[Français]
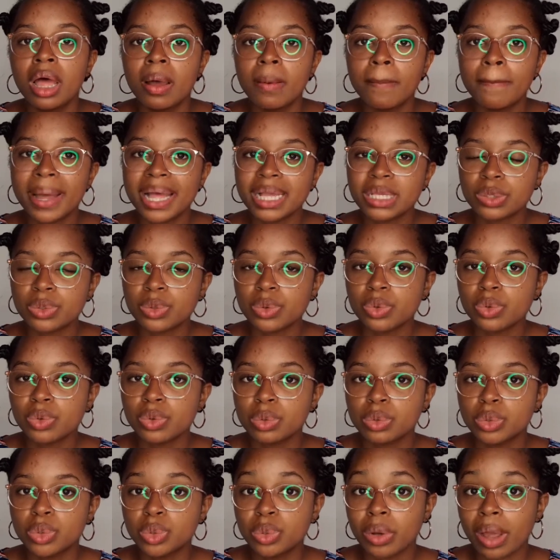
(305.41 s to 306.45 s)
Parce que
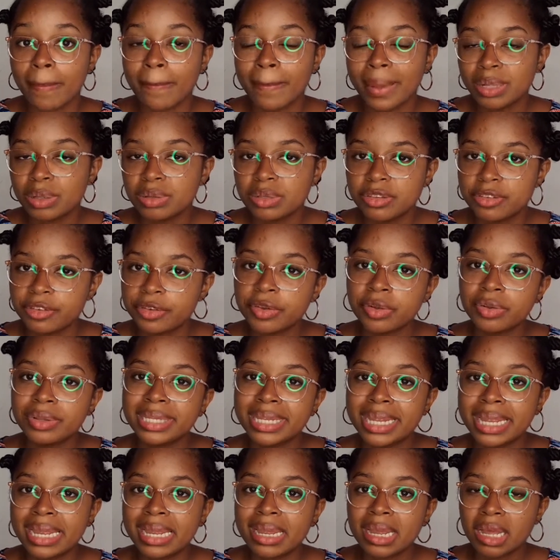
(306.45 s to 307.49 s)
tu n'auras pas de
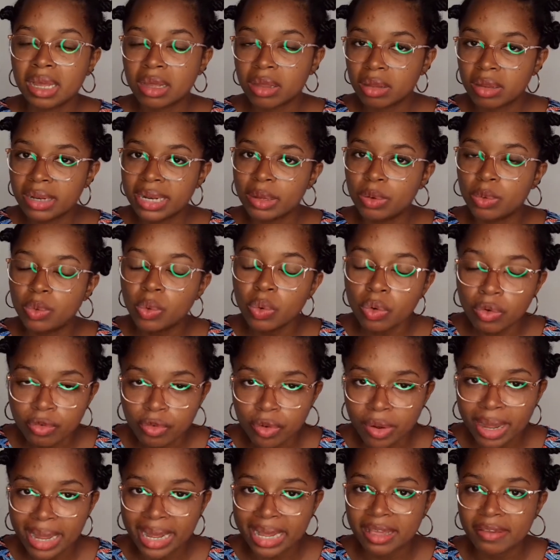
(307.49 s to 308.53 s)
difficulté quand les cours vont
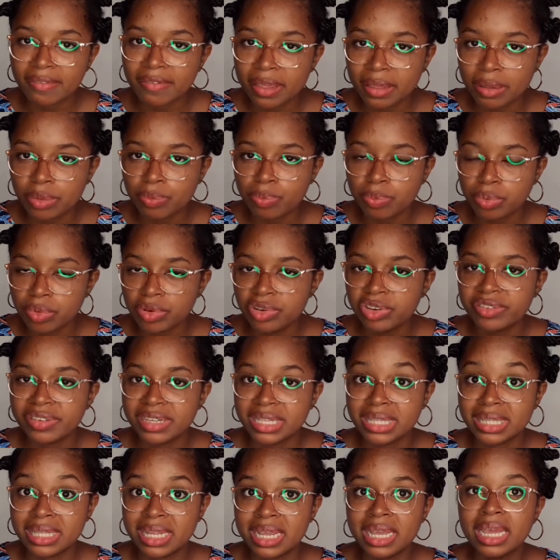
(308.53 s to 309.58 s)
arriver pour
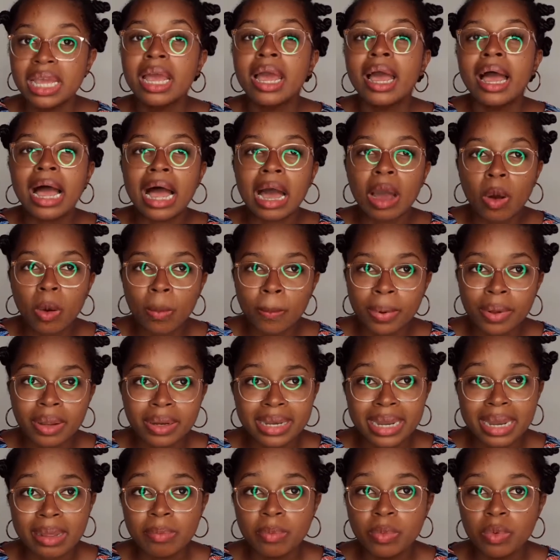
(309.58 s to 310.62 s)
l'université à comprendre
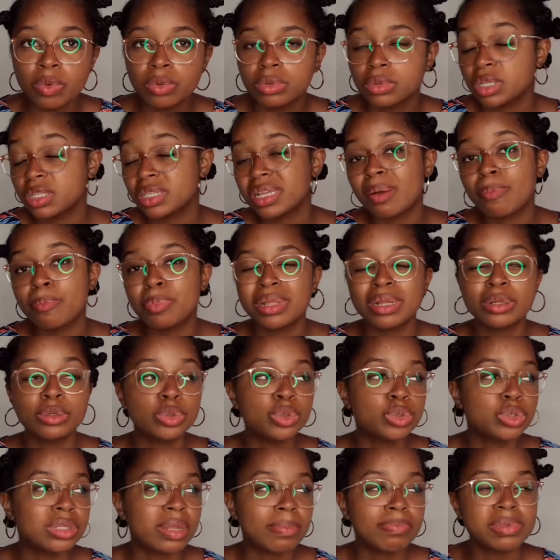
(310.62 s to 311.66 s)
les mots. Ce sera peut-être
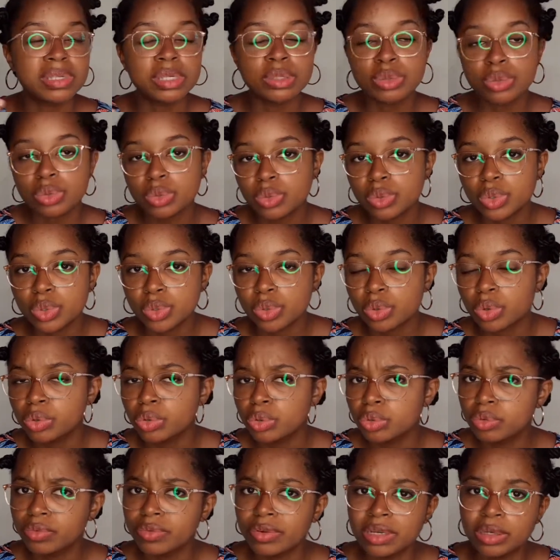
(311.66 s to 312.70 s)
juste des petites notions, de
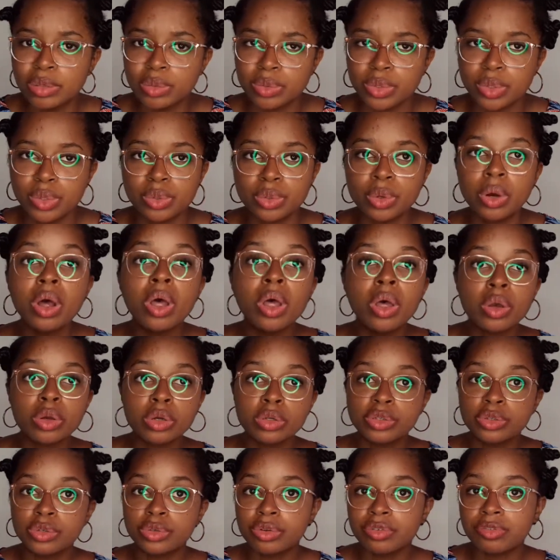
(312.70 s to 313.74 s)
nouvelles notions que
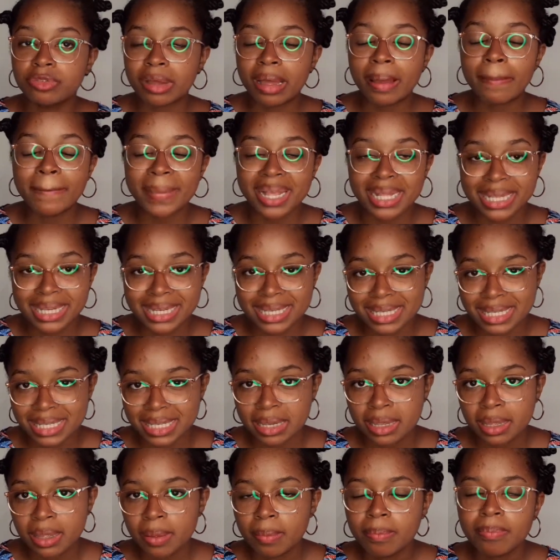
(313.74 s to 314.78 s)
tu devras
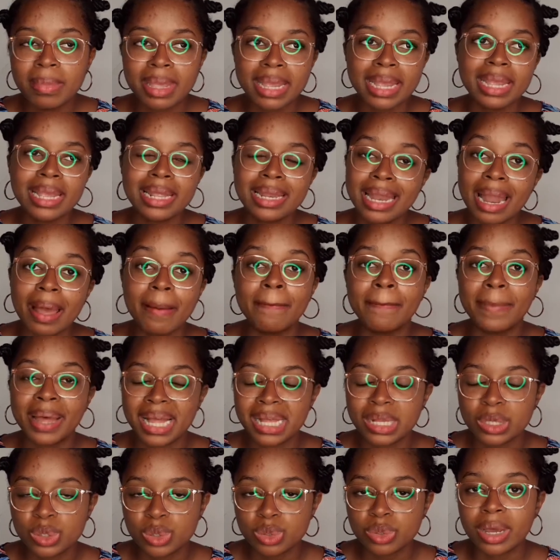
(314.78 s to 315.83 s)
maîtriser. Mais la
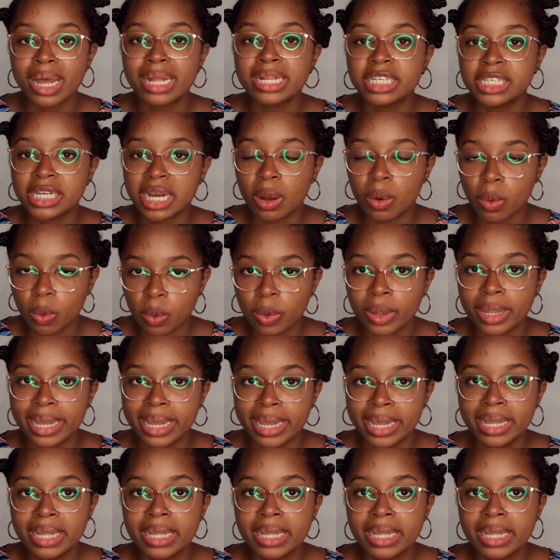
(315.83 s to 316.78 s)
base sera déjà OK.